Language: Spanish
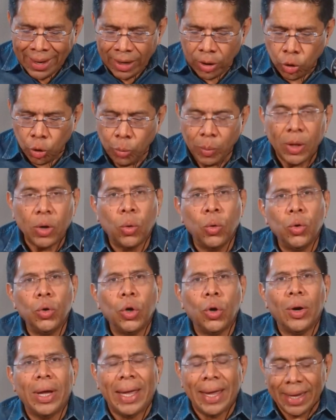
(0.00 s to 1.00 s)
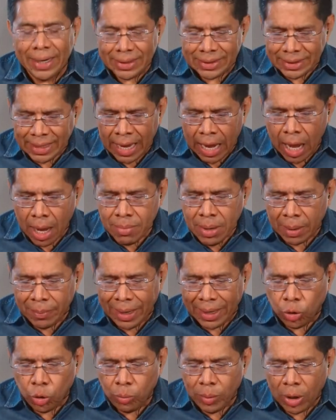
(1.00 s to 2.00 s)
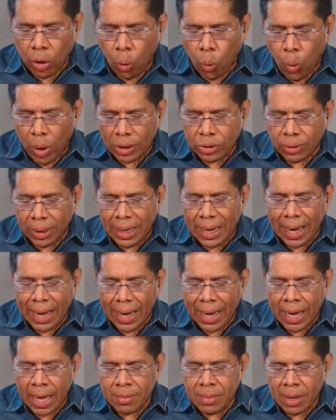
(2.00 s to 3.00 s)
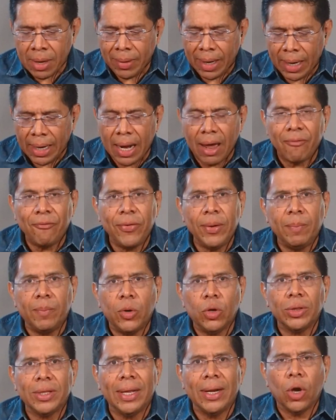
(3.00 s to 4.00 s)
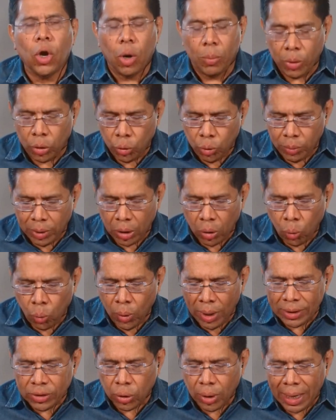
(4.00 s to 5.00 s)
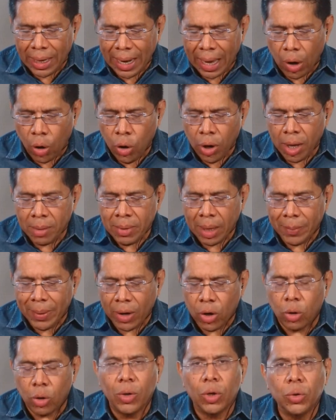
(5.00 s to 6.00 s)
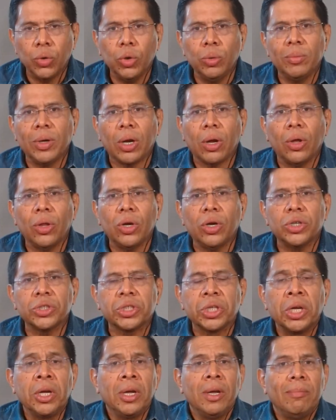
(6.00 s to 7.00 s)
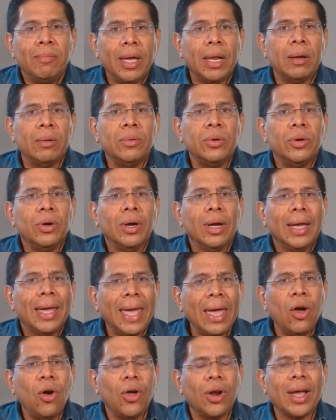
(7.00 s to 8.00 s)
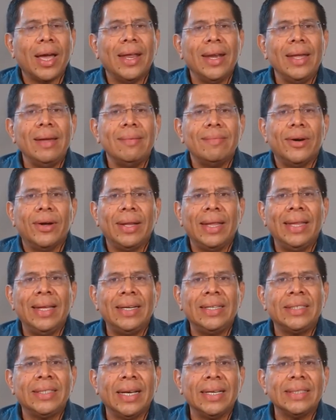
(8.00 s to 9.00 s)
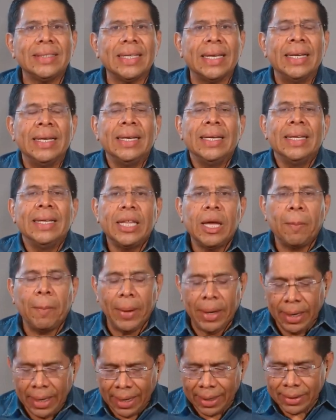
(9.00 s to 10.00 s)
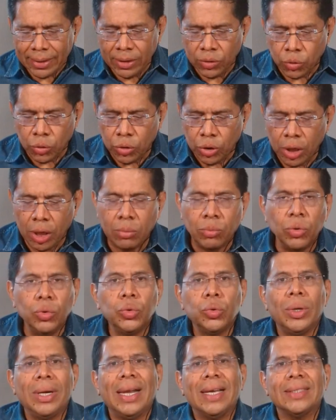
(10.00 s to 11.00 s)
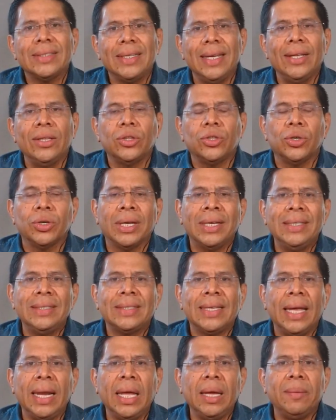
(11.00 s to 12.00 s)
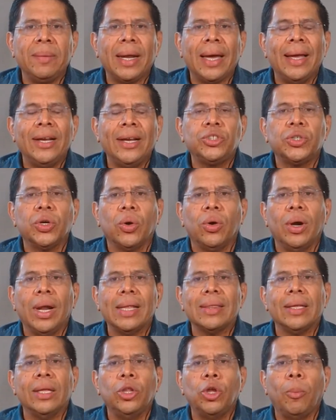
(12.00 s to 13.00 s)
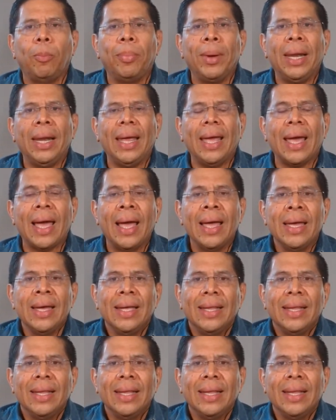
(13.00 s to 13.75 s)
el número uno en el CMB, número cuatro en la AMB, la FIP lo tiene como número cuatro y la OMB como número dos veremos ¿qué organismo le dé el chance de pelear título del mundo en las 115 libras? El chocolate no pelea